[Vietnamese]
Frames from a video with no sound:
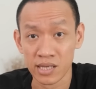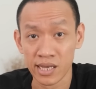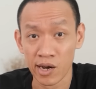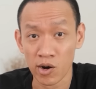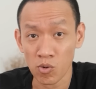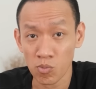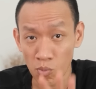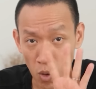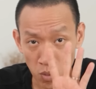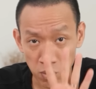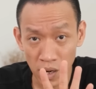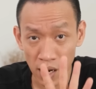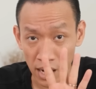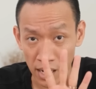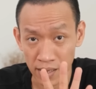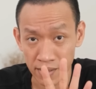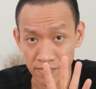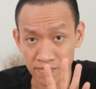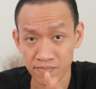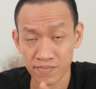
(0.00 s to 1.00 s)
cho cháu bốn lần,
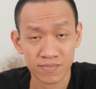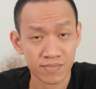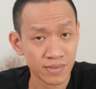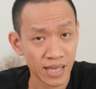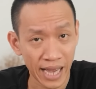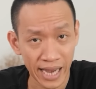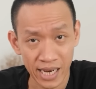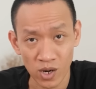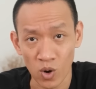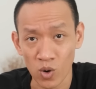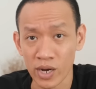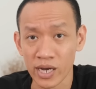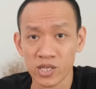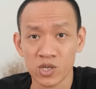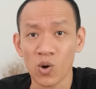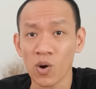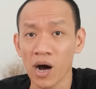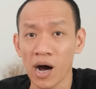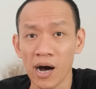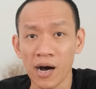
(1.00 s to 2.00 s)
thay đổi cả
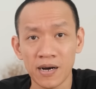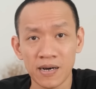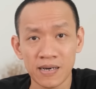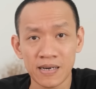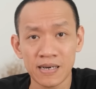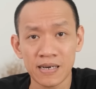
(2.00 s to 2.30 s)
chỗ ở.